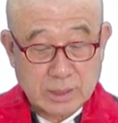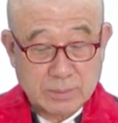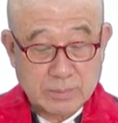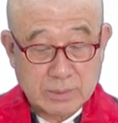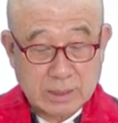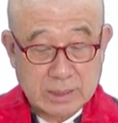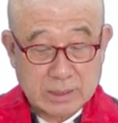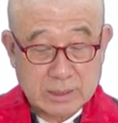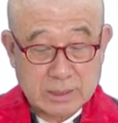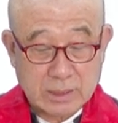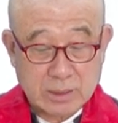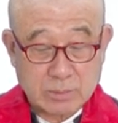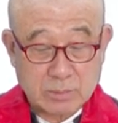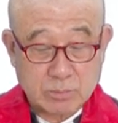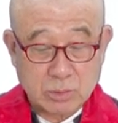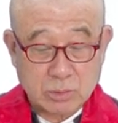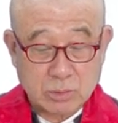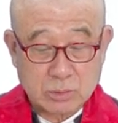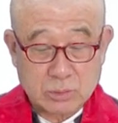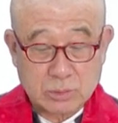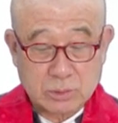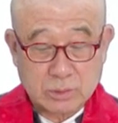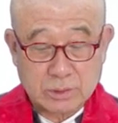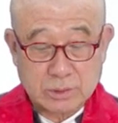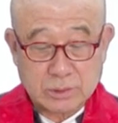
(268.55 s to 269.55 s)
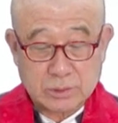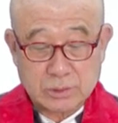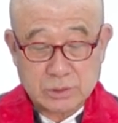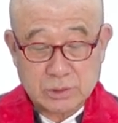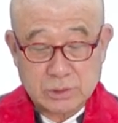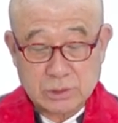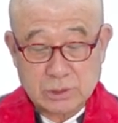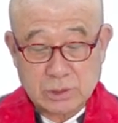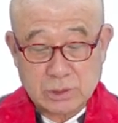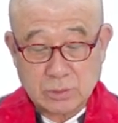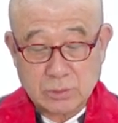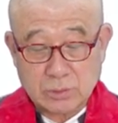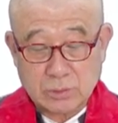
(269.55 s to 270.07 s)
만약 복덕이
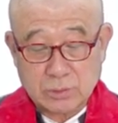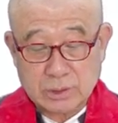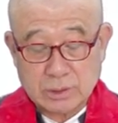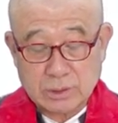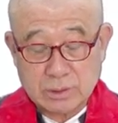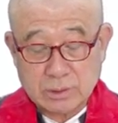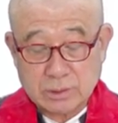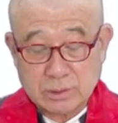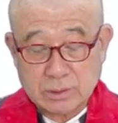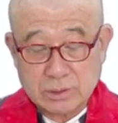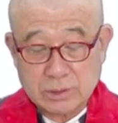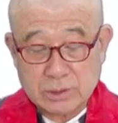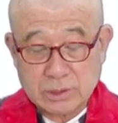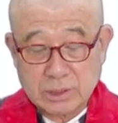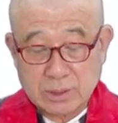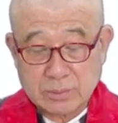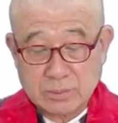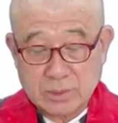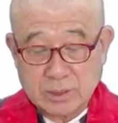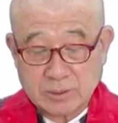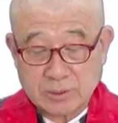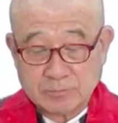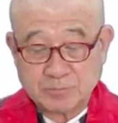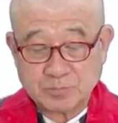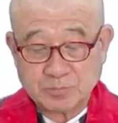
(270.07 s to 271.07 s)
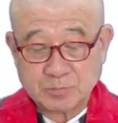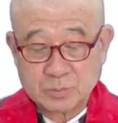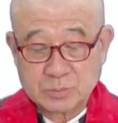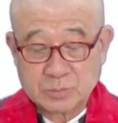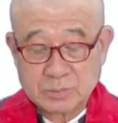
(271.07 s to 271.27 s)
진실로 있는 것이라면